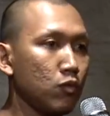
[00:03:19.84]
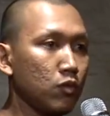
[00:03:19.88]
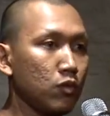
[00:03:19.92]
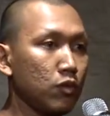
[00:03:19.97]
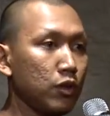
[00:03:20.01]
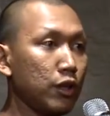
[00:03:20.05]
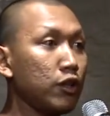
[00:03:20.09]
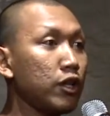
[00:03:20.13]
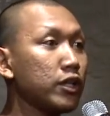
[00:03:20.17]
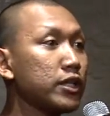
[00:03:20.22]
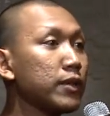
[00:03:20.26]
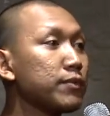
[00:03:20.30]

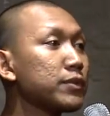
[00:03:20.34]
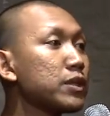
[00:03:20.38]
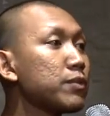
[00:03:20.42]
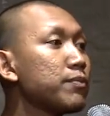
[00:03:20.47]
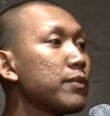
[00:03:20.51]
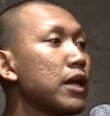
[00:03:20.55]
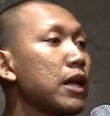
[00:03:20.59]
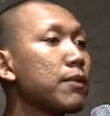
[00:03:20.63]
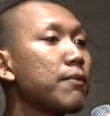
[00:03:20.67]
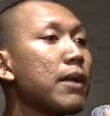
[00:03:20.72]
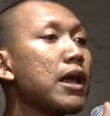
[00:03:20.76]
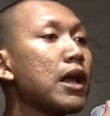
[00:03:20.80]
Ini udah jam 9
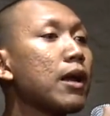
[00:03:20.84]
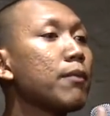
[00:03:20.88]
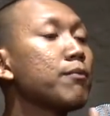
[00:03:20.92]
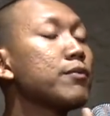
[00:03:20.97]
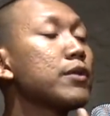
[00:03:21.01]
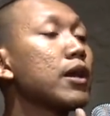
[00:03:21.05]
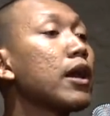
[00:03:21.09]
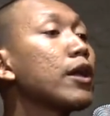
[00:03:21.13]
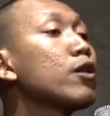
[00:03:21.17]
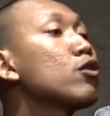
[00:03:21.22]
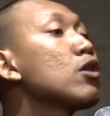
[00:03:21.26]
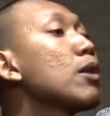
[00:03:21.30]
malam,
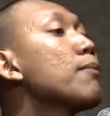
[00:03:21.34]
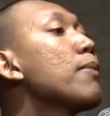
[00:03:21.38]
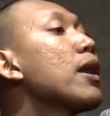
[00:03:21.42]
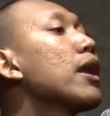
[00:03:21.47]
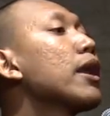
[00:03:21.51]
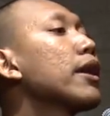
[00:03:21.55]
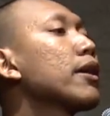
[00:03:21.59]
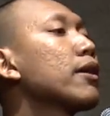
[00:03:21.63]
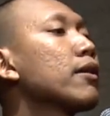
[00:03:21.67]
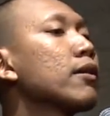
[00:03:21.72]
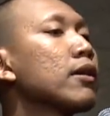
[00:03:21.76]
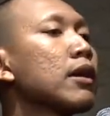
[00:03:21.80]
yang lain udah
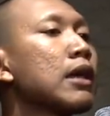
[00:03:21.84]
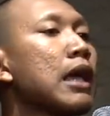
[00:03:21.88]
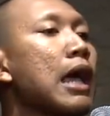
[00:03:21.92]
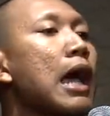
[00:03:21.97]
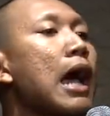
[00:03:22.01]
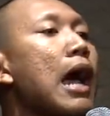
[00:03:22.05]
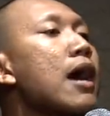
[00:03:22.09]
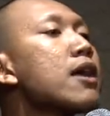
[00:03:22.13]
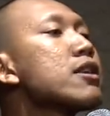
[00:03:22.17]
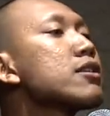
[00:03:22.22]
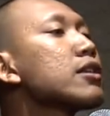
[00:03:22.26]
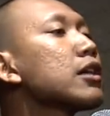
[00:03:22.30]
balik.
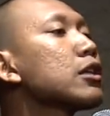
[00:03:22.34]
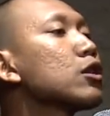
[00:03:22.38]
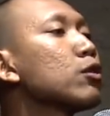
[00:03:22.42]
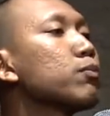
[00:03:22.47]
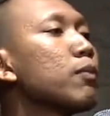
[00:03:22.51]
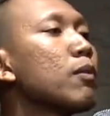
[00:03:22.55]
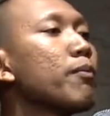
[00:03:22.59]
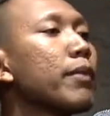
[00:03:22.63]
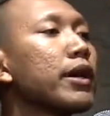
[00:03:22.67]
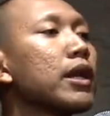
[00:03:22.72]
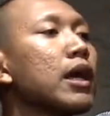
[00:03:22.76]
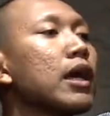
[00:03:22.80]
Ada satu
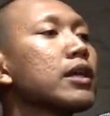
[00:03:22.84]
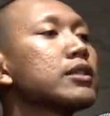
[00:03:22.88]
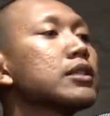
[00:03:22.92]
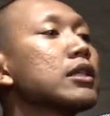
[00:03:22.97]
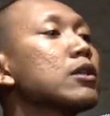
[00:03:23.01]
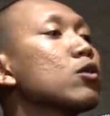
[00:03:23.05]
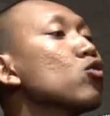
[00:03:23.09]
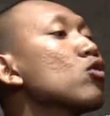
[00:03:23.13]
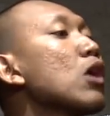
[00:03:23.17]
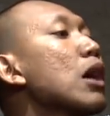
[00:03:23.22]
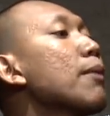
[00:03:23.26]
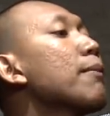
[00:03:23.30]
pemain
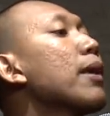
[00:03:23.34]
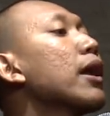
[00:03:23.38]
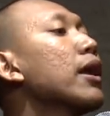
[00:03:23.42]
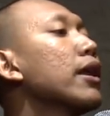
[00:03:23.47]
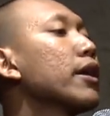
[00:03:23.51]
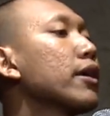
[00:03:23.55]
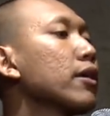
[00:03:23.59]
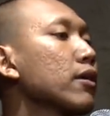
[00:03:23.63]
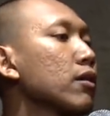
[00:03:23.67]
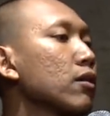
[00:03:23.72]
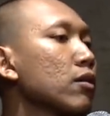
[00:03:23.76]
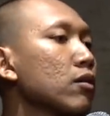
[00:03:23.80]
asingku nggak balik.